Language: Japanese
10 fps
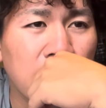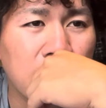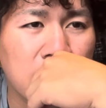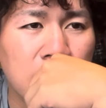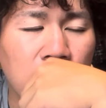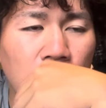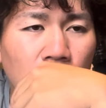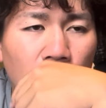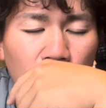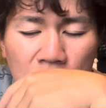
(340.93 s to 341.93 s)
んですけど、
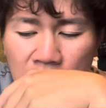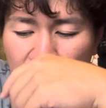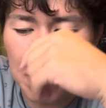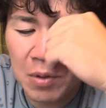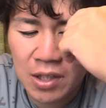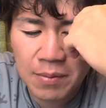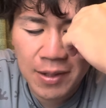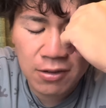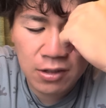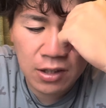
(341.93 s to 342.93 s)
ここでね、あんまり名
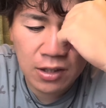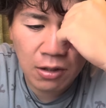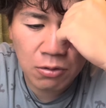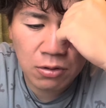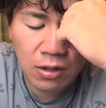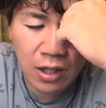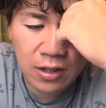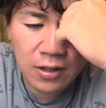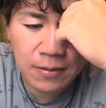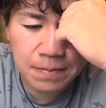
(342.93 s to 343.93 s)
前の聞いたことな
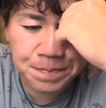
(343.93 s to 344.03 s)
い、